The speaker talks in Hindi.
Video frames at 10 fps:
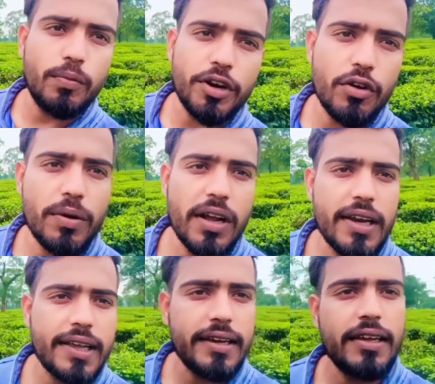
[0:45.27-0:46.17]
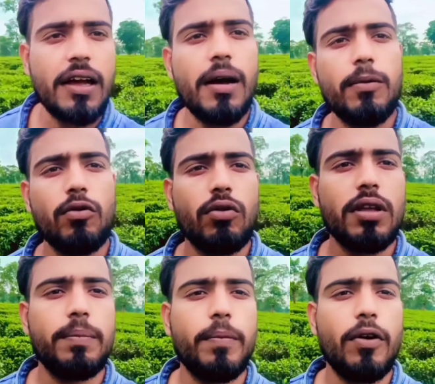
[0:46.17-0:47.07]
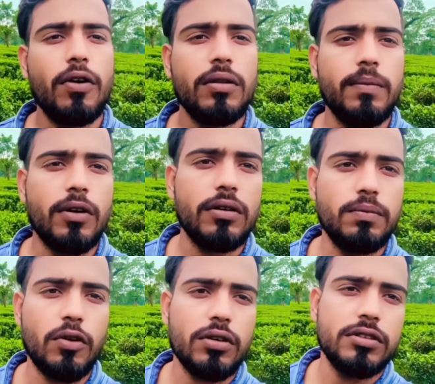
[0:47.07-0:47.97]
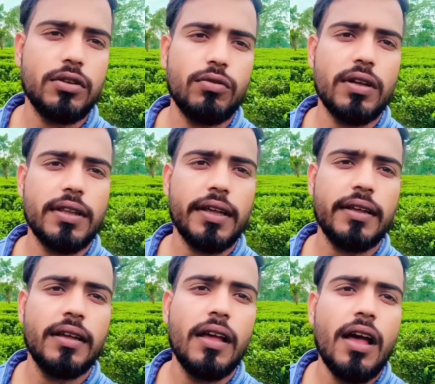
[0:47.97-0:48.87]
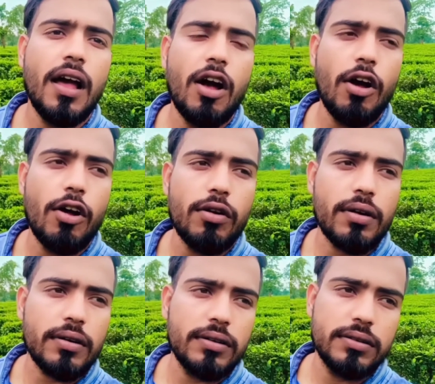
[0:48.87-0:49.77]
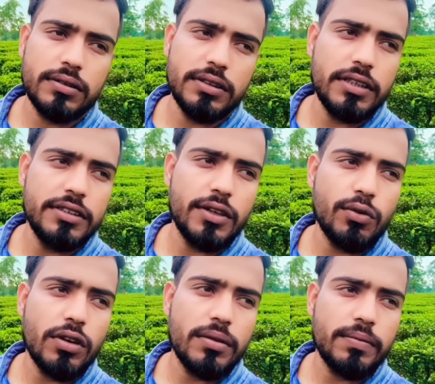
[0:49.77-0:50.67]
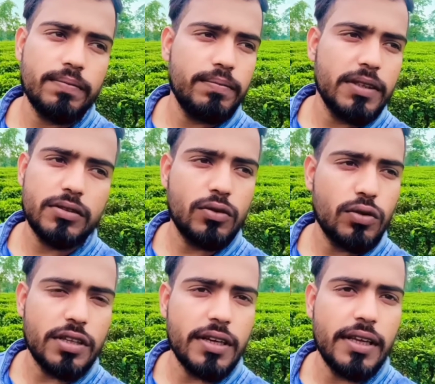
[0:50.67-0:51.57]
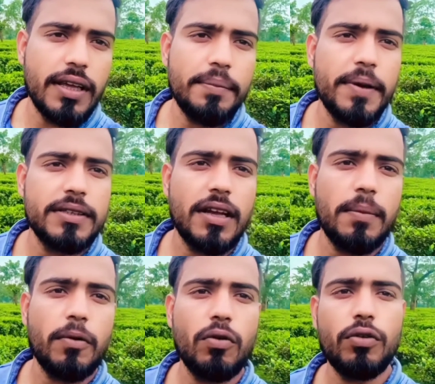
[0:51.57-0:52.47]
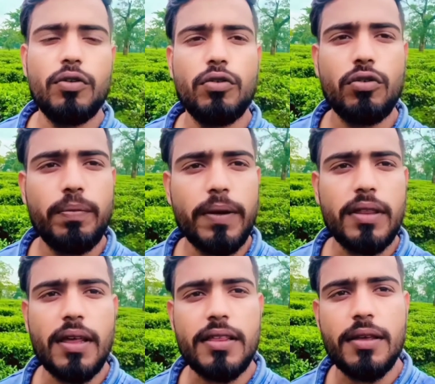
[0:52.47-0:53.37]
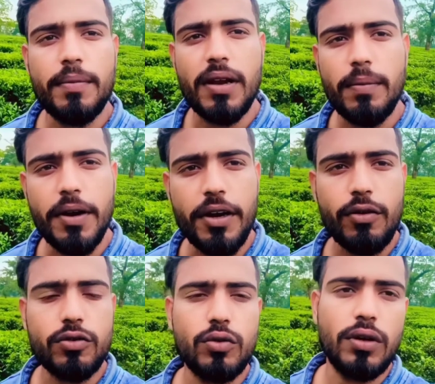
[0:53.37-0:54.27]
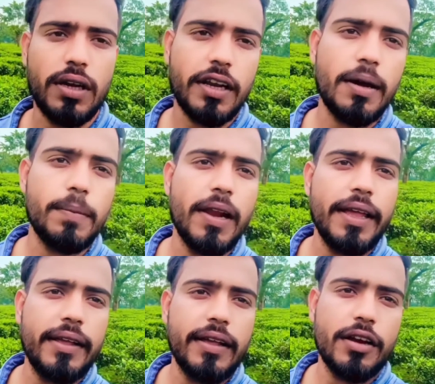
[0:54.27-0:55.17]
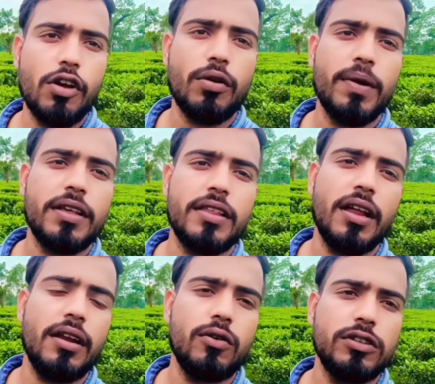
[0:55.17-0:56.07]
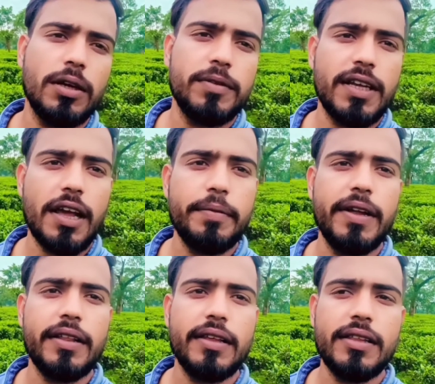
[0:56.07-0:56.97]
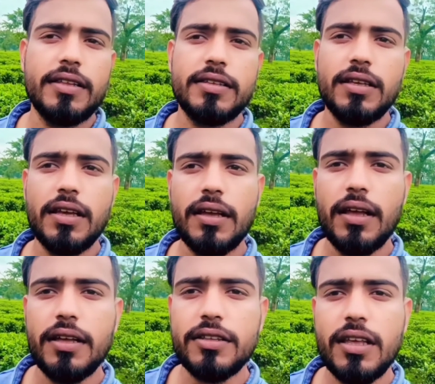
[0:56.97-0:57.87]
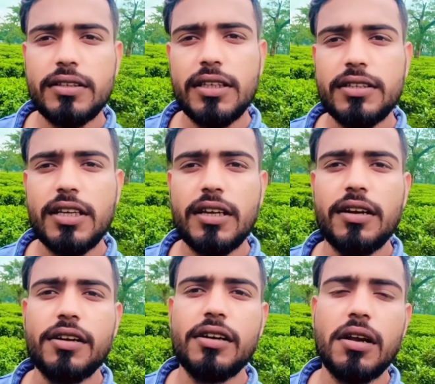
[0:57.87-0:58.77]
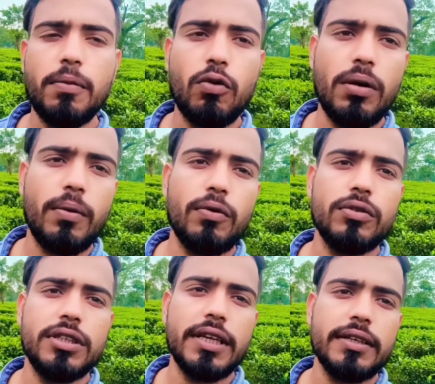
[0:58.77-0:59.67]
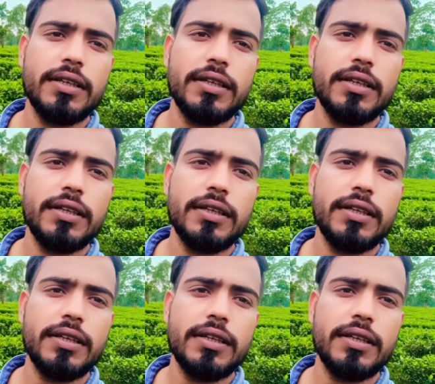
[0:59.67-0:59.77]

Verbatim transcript: वीडियो बनाने के लिए आप लोगों की बहुत बहुत बहुत ज़रूरत है और ये ज़रूरत बस कुछ नहीं है बस आपको यूट्यूब पे जैसे ही मेरा वीडियो शो करे आप लाइक करें और मेरे चैनल को सब्सक्राइब कर दें जिससे अच्छा से अच्छा कंटेंट आपको हम रोज़ दें